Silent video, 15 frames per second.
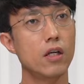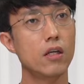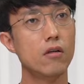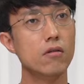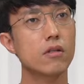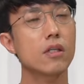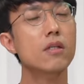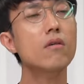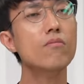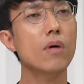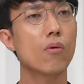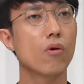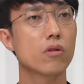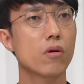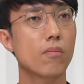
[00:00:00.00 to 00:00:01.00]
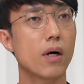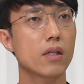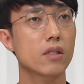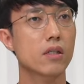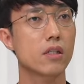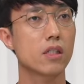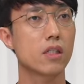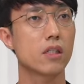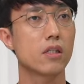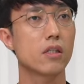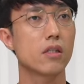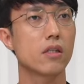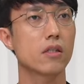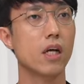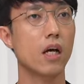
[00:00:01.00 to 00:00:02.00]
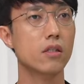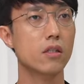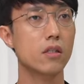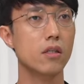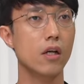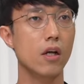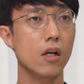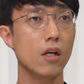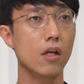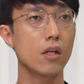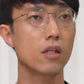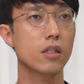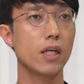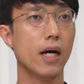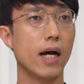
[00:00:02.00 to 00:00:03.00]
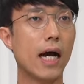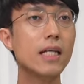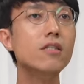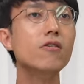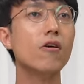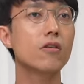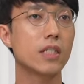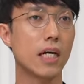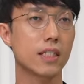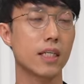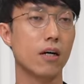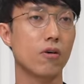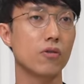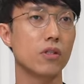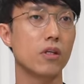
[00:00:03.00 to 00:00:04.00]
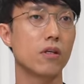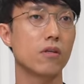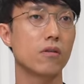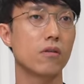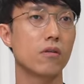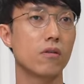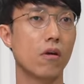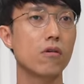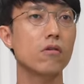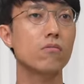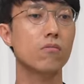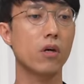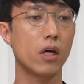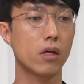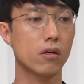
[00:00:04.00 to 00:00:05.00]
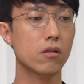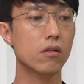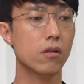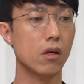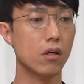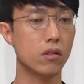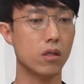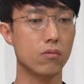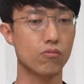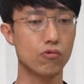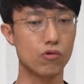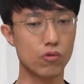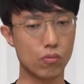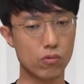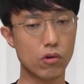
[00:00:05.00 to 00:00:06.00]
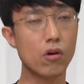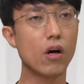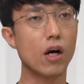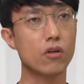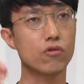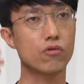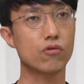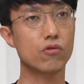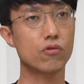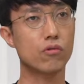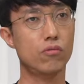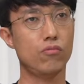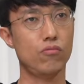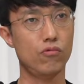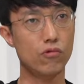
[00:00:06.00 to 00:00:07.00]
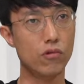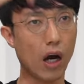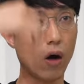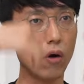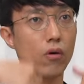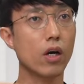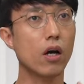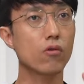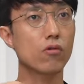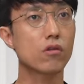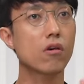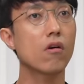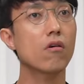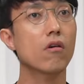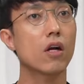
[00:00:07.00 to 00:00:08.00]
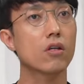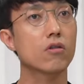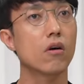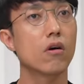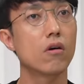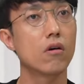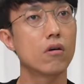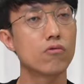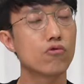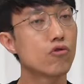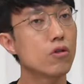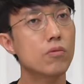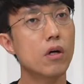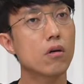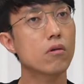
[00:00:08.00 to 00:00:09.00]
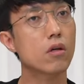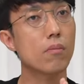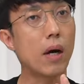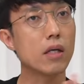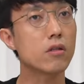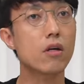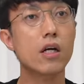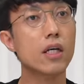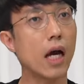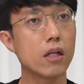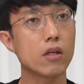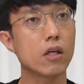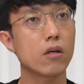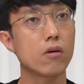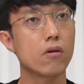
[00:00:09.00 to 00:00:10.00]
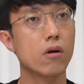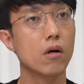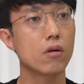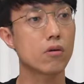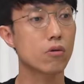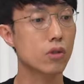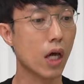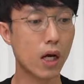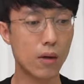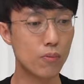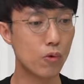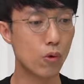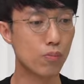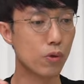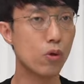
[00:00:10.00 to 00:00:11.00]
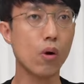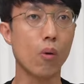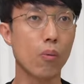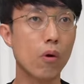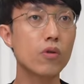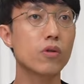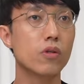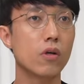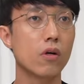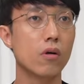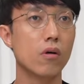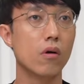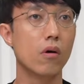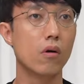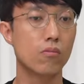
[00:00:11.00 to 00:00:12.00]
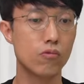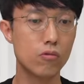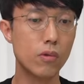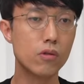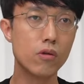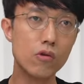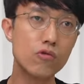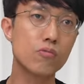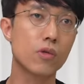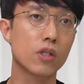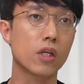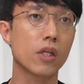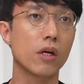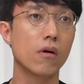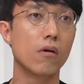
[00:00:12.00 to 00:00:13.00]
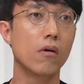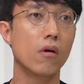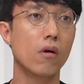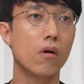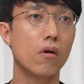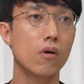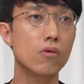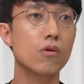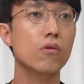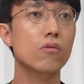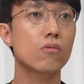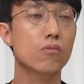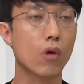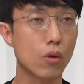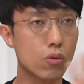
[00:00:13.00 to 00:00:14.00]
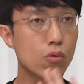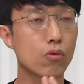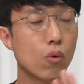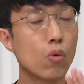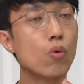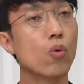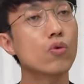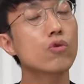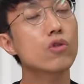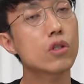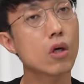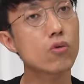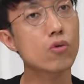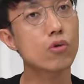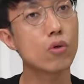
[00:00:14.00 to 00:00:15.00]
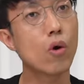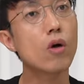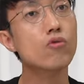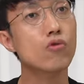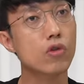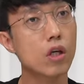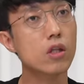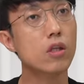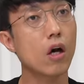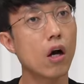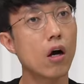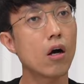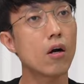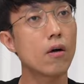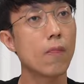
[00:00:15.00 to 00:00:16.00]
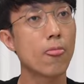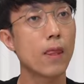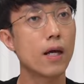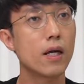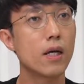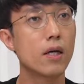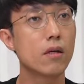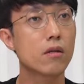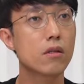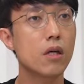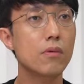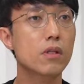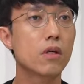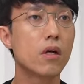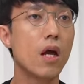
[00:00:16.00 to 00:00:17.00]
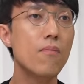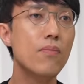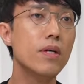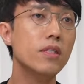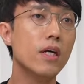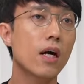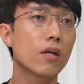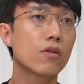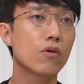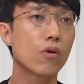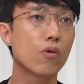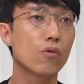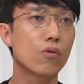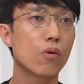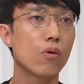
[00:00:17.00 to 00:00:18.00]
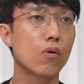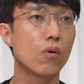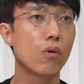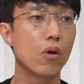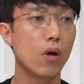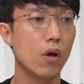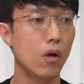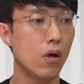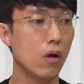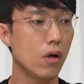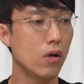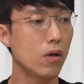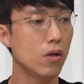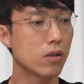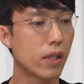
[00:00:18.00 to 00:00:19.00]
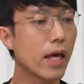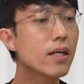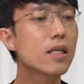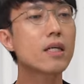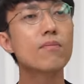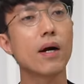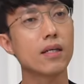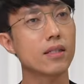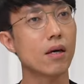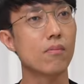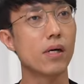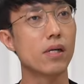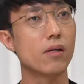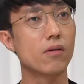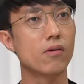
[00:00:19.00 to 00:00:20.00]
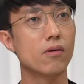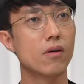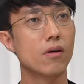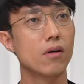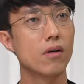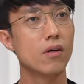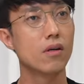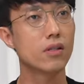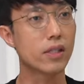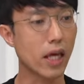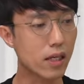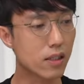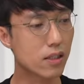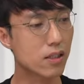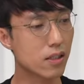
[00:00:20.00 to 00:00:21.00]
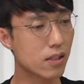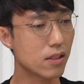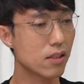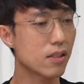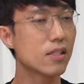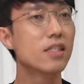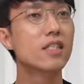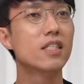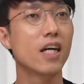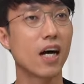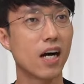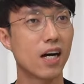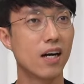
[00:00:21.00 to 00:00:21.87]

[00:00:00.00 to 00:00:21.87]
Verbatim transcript: 이거는 이름만 워터파크지 사실 그냥 한철 장사거든요. 음. 여름에 그때 이제 물 좀 틀어가지고 물 나오게 하고 그런 거라서 유지비가 그렇게 많이 들어간 게 아니에요. 음. 그리고 사람도 필요가 없거든요. 물만 틀어주면 되잖아요. 그래서 이건 계속 오 년 지나도 이용할 수 있겠다. 음. 그 다음에 글램핑장 같은 경우도 데크만 있단 말이에요. 데크, 의자,